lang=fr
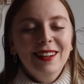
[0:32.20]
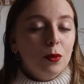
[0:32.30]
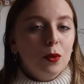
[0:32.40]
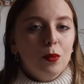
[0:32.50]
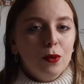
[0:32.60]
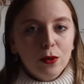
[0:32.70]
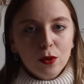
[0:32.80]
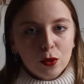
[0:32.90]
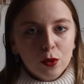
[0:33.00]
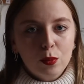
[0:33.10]
Il y a beaucoup plus de
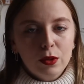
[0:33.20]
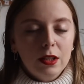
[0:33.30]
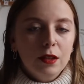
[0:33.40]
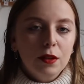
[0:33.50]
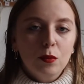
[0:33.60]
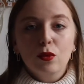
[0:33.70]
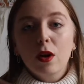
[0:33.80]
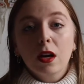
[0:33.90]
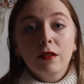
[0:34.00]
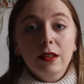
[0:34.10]
choses positives qui me sont
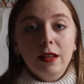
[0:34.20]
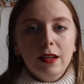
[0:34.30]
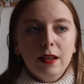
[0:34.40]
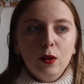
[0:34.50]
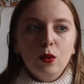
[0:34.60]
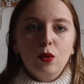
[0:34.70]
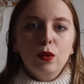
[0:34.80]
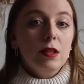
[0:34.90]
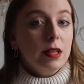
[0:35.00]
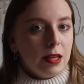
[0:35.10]
arrivées cette année que de
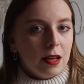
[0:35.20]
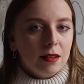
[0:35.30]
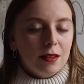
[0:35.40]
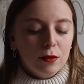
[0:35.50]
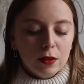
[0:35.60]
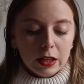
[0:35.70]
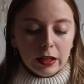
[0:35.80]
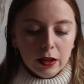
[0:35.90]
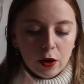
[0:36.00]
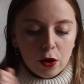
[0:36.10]
choses négatives
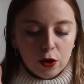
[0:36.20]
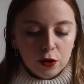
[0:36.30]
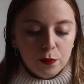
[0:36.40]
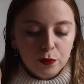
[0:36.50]
et euh,